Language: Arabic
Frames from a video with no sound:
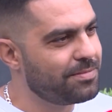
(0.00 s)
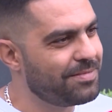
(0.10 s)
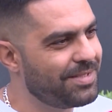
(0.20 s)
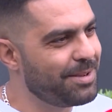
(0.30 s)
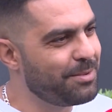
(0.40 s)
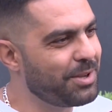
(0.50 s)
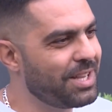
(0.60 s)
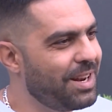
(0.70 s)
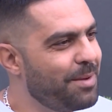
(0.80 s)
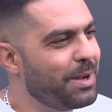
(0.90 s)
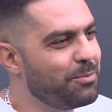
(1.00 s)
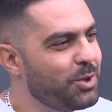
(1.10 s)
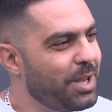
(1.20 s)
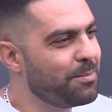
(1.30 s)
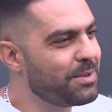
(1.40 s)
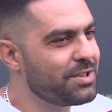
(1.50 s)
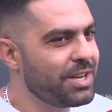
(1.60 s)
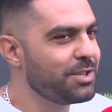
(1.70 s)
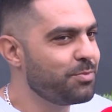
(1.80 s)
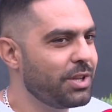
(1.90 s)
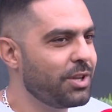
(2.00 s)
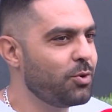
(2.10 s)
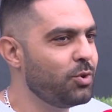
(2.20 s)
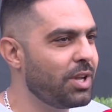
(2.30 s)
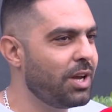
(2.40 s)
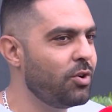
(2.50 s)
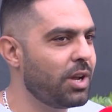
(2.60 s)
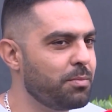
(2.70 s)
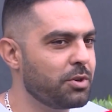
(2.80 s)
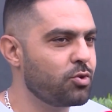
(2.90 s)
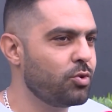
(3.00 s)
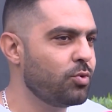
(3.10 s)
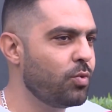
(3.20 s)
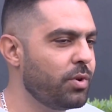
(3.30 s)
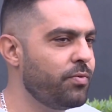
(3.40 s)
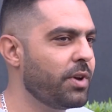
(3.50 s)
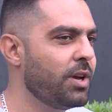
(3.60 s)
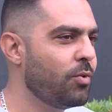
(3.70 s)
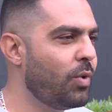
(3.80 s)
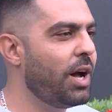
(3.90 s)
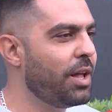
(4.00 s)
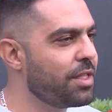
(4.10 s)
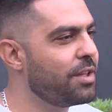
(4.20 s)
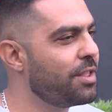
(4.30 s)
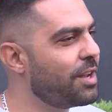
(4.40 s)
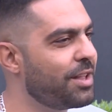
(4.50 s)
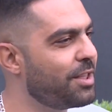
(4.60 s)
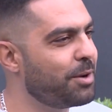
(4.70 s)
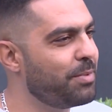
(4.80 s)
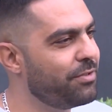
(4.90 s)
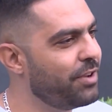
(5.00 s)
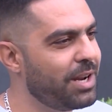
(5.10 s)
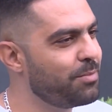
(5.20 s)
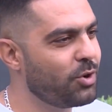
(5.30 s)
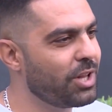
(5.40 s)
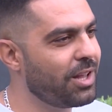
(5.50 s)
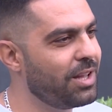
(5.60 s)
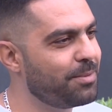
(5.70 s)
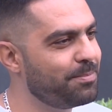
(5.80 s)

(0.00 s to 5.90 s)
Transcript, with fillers: لما بدك تلعب مع المنتخب المصري يجب أن يكون تأهلك مشروط وفق واحد اثنين ثلاثة أربعة في عالم كرة القدم